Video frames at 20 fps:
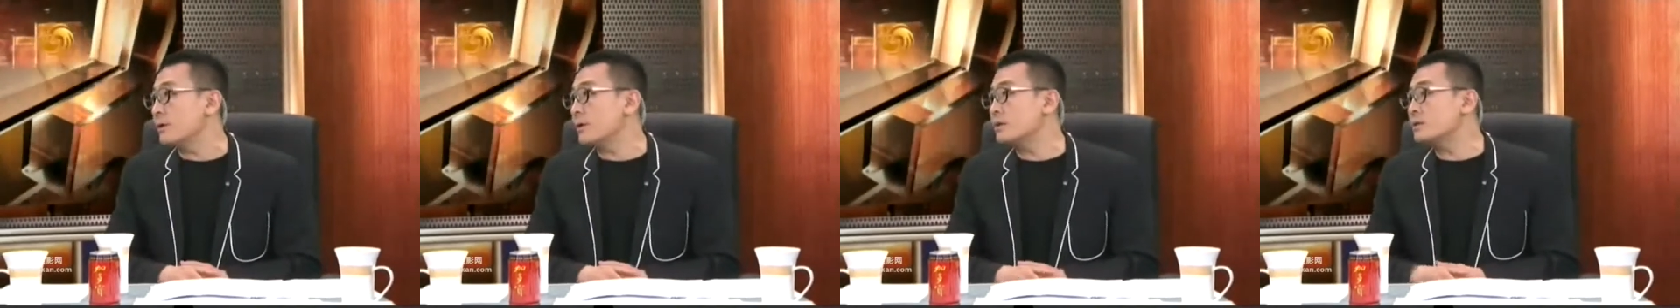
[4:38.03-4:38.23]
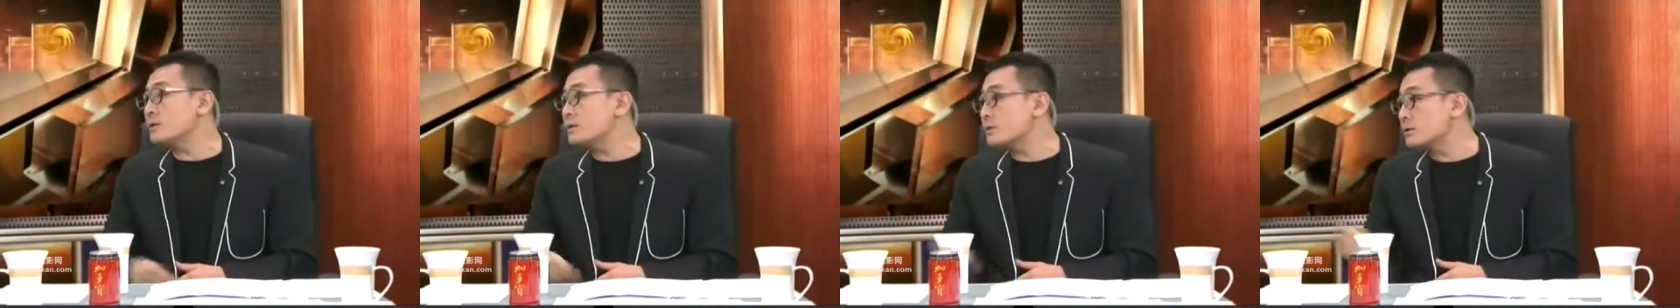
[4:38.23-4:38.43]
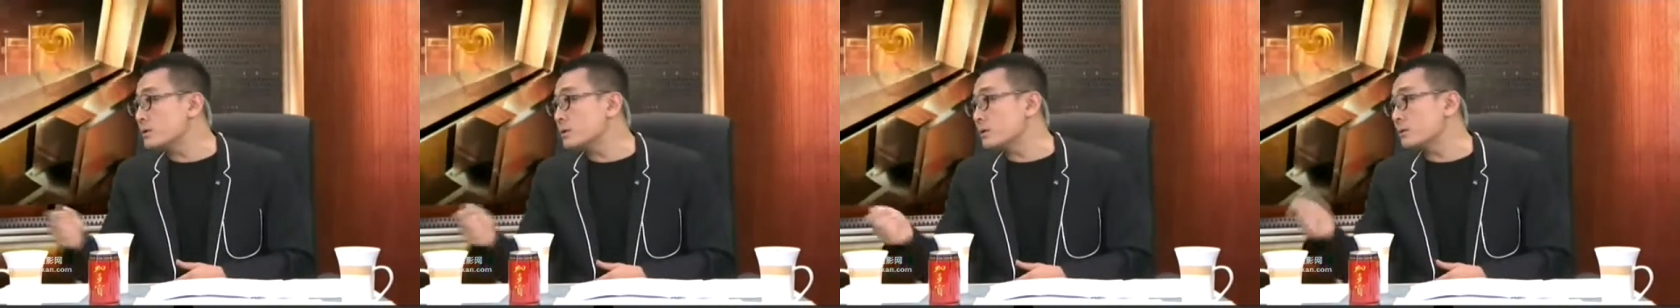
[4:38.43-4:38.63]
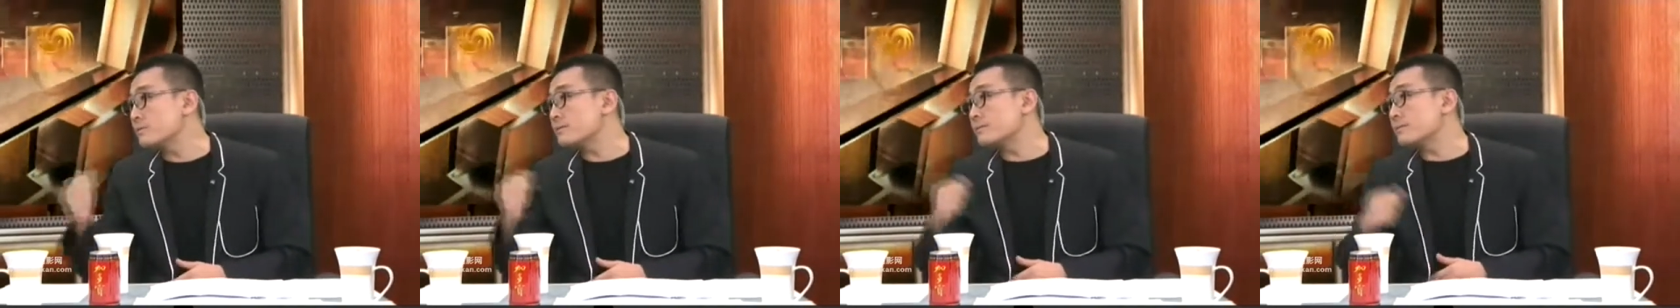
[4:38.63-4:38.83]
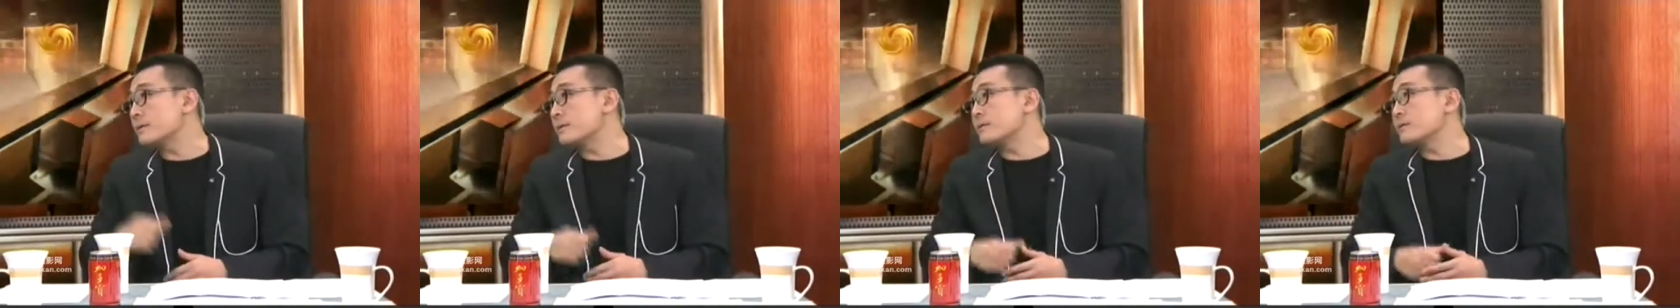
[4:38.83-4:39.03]
哎，真
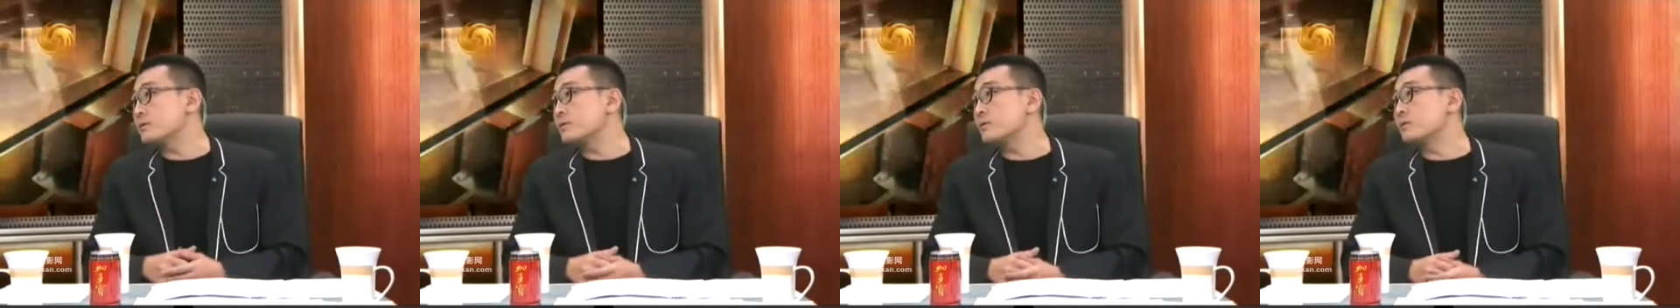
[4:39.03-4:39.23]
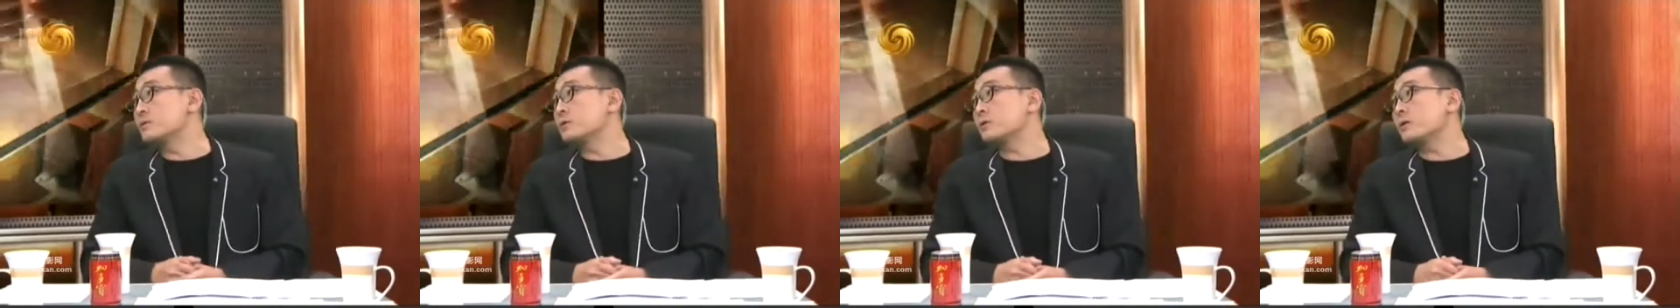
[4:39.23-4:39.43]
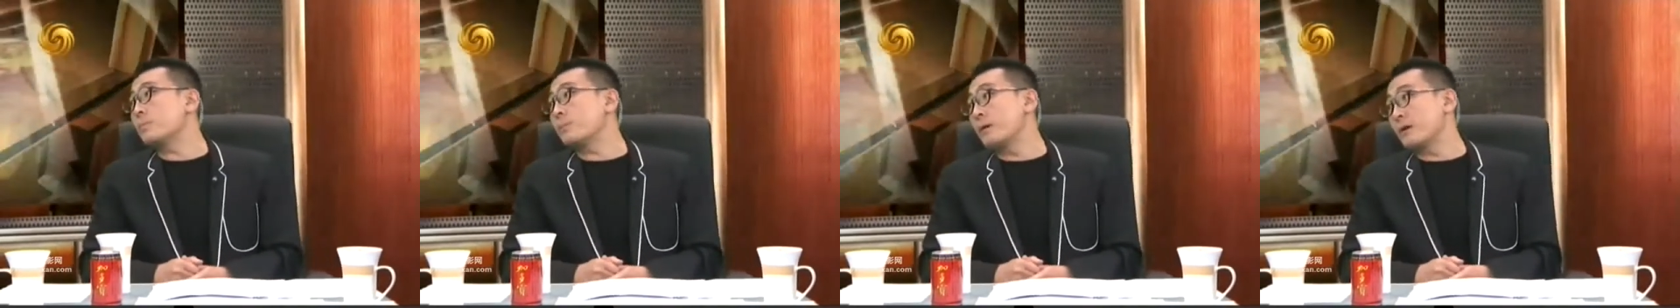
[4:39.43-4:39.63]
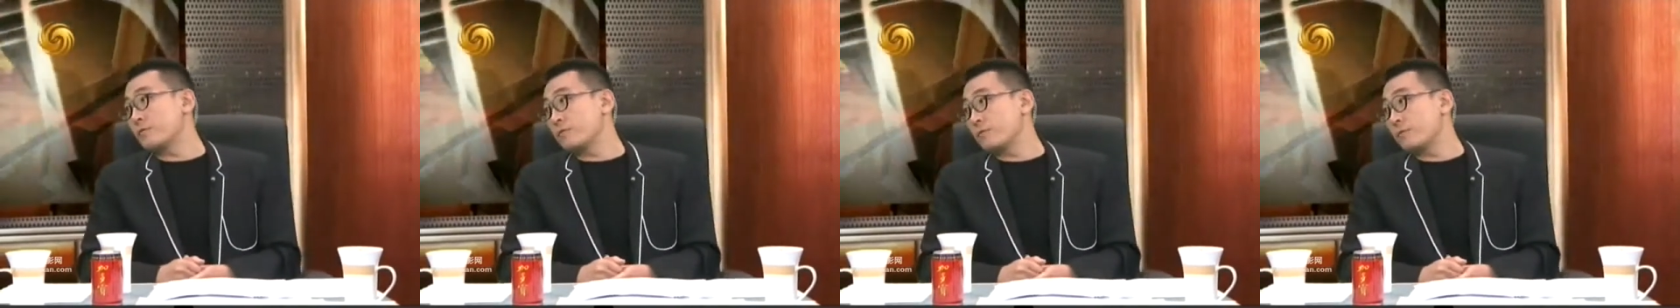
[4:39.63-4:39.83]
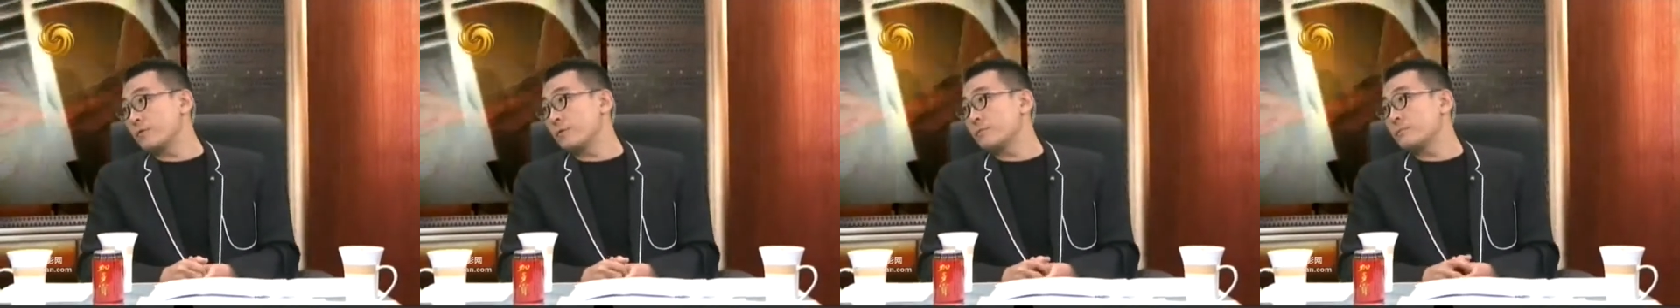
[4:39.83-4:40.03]
是挺值得佩服。
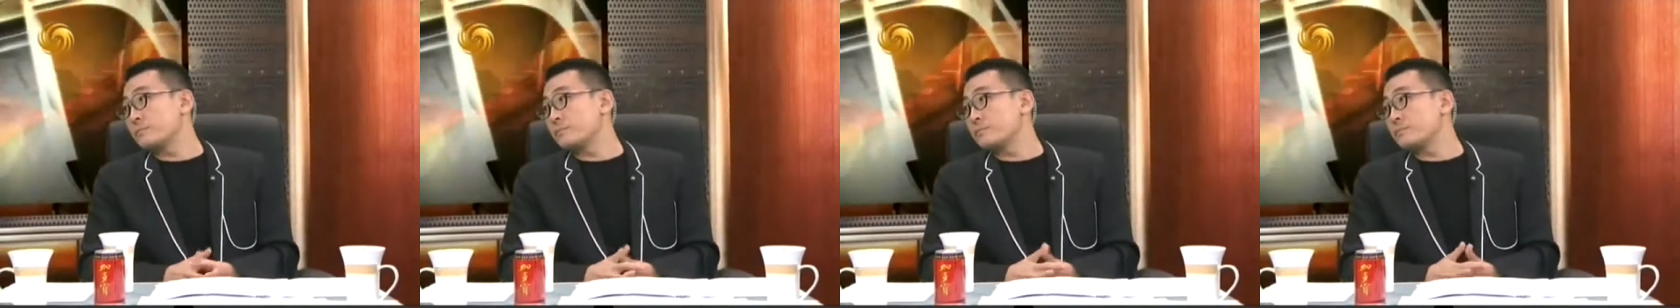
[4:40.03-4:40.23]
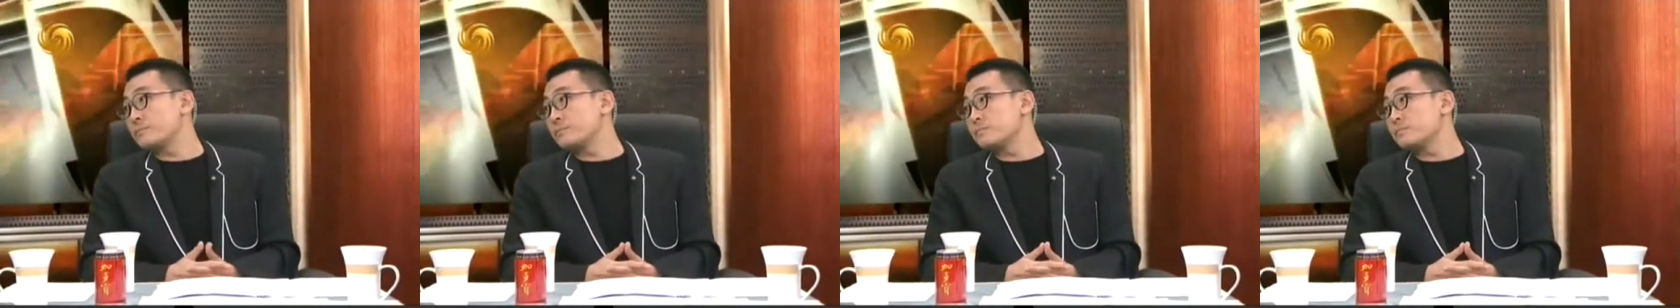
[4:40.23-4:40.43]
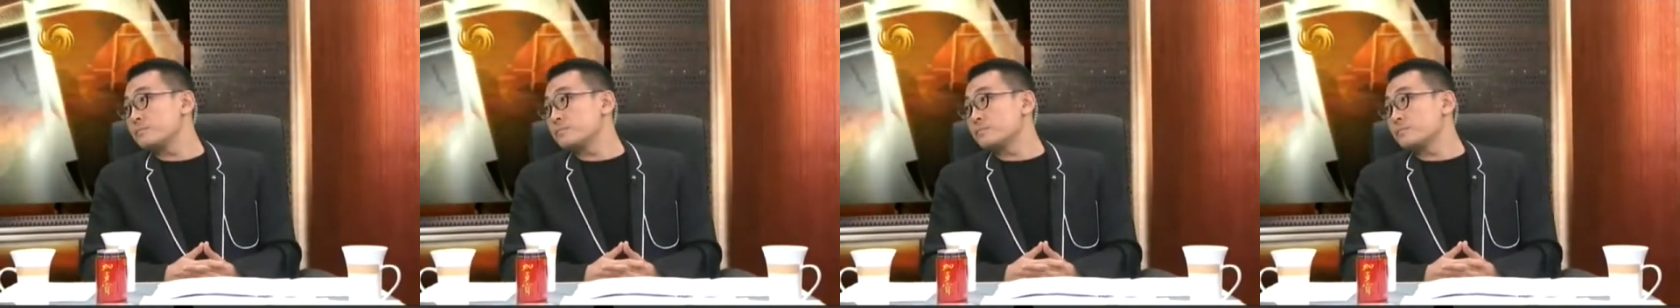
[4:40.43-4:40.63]
要投资嘛？